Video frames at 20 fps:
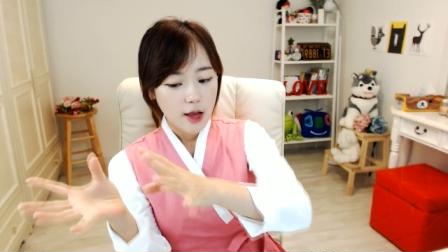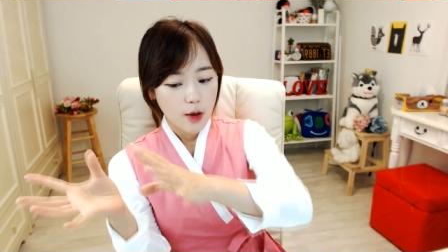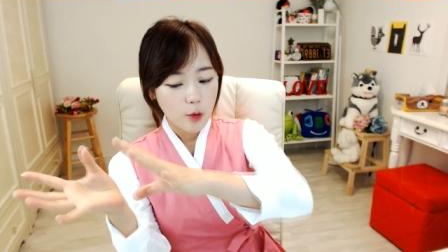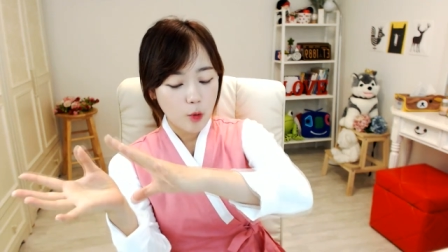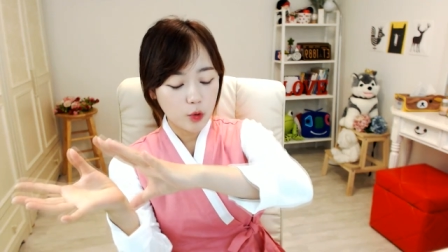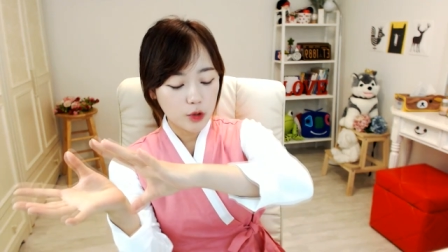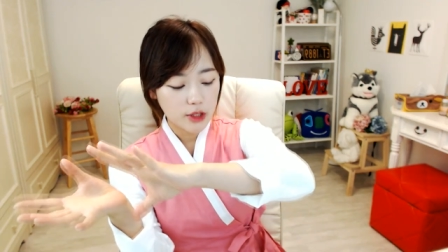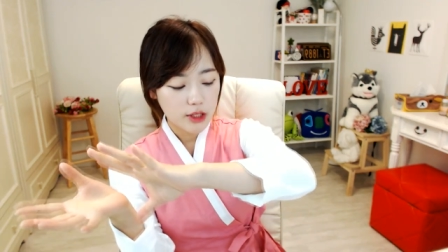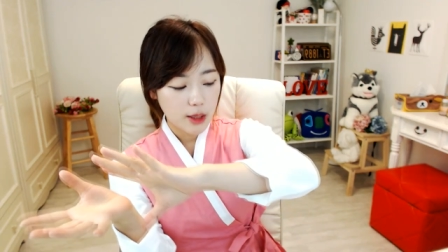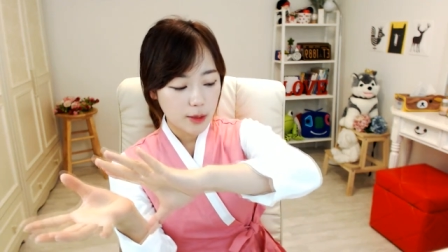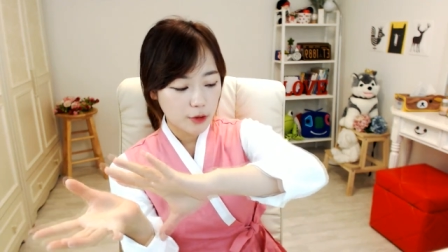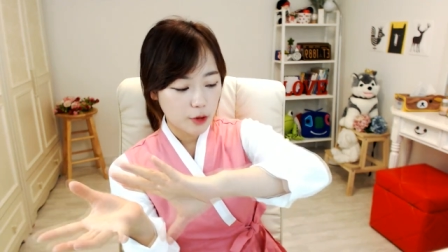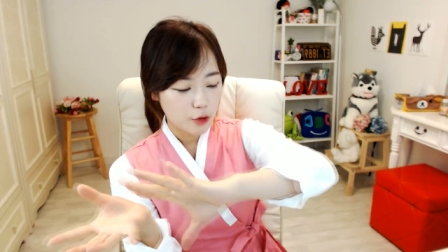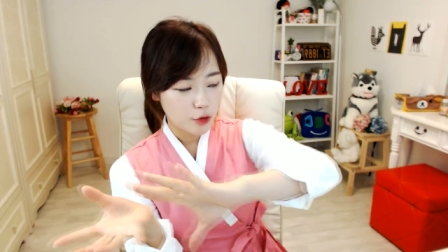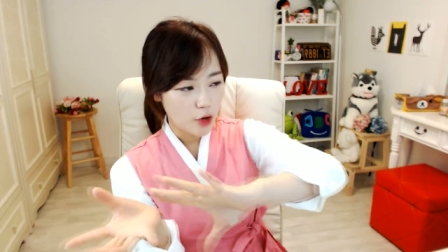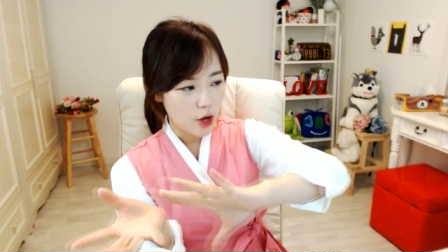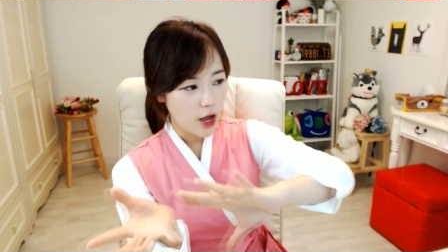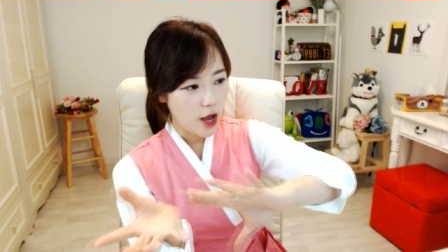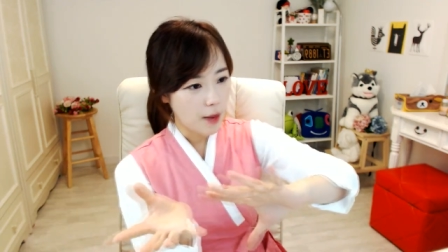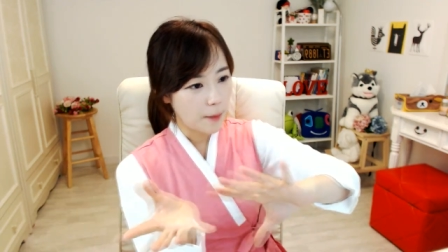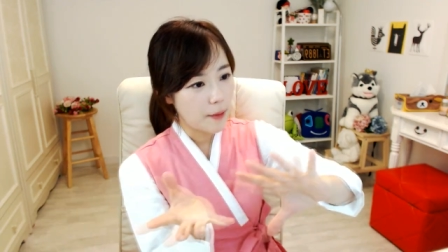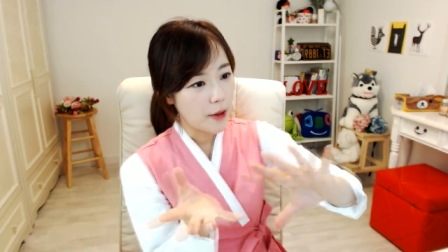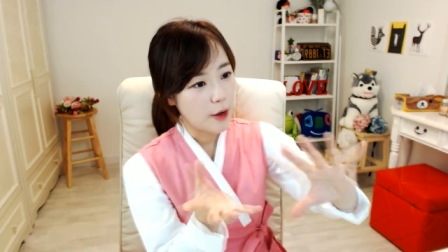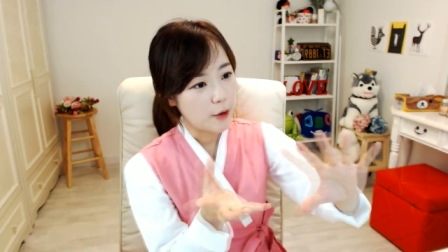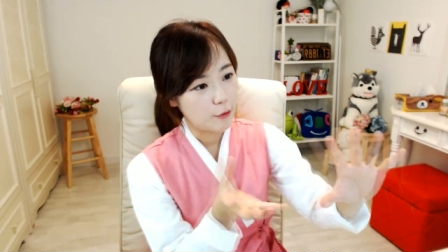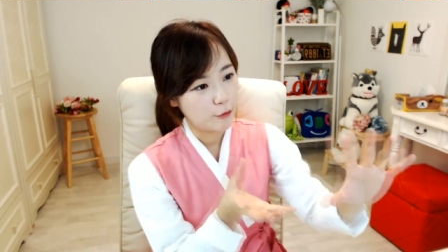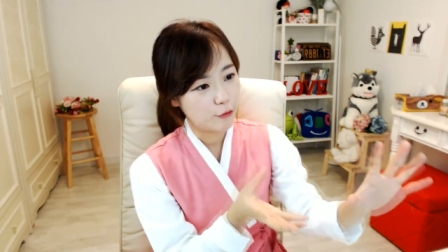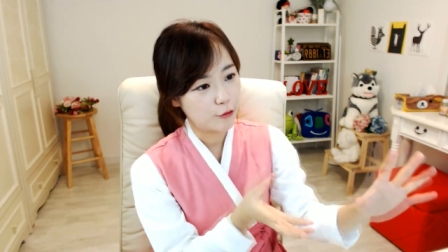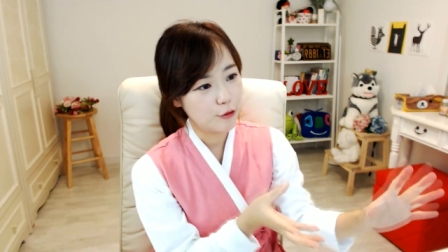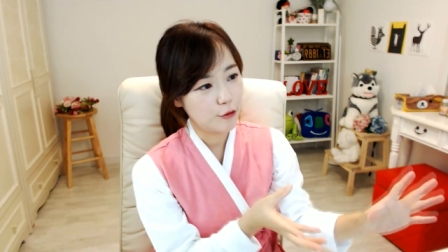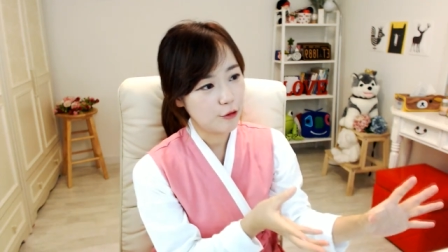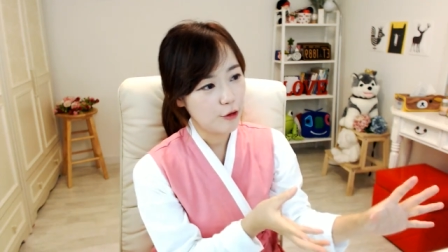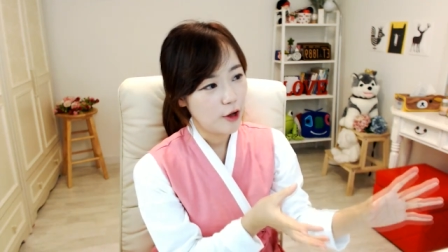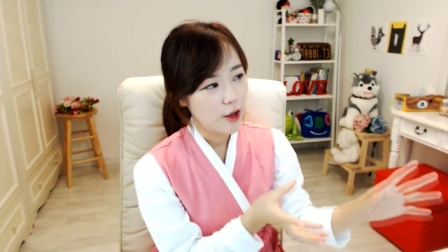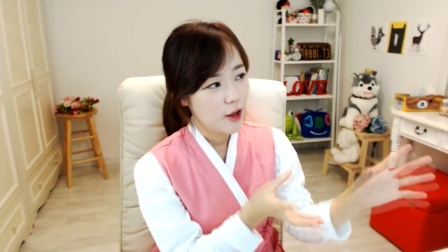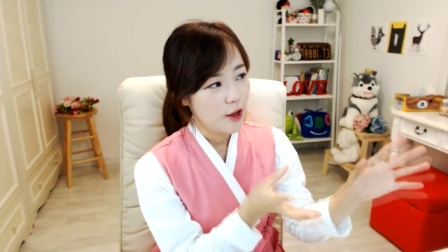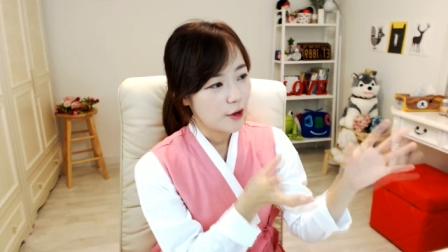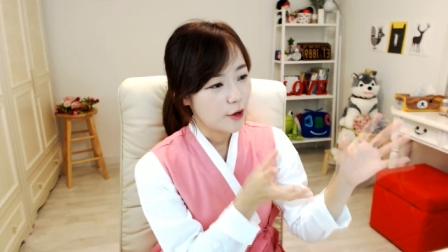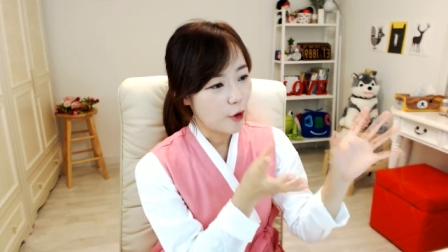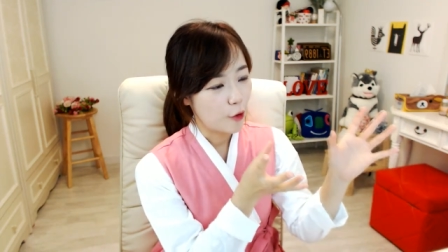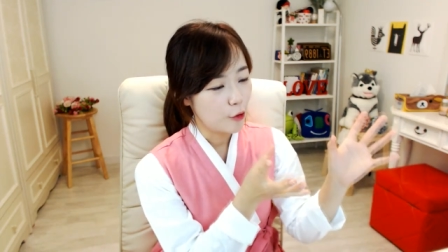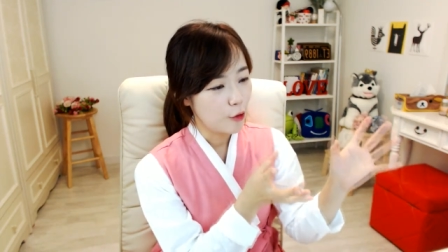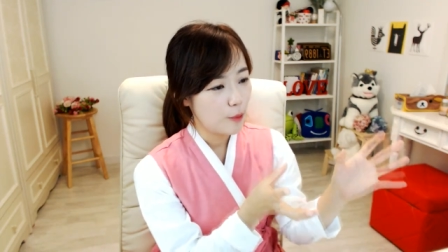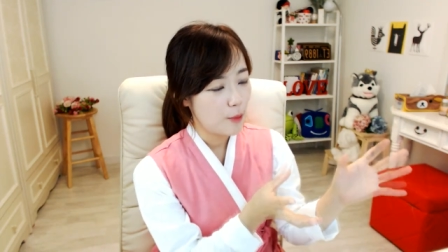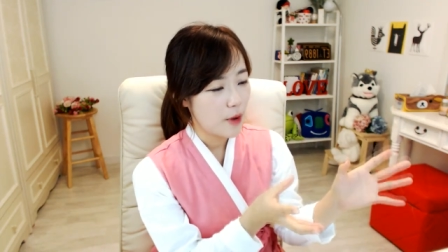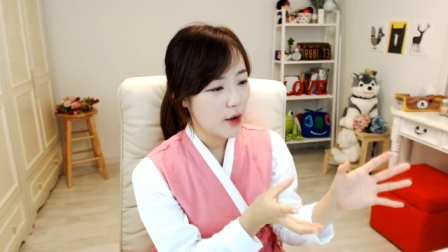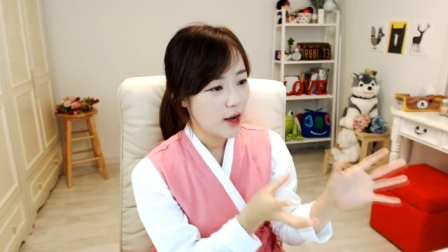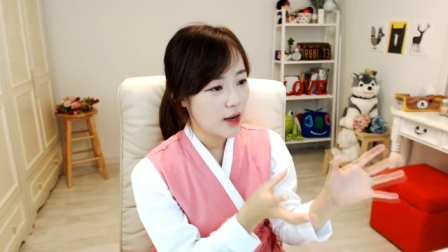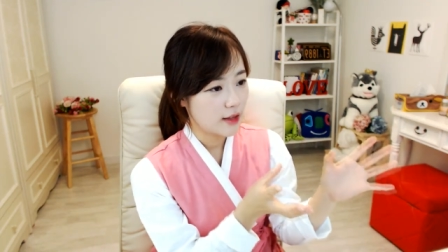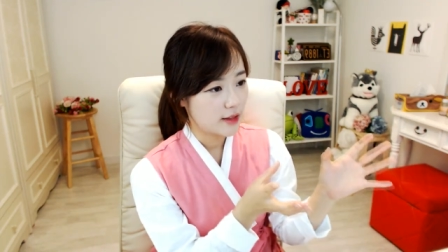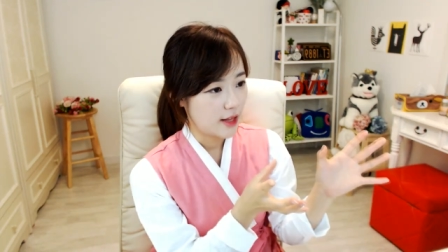고대사부터 쫙 배우고 겨울방학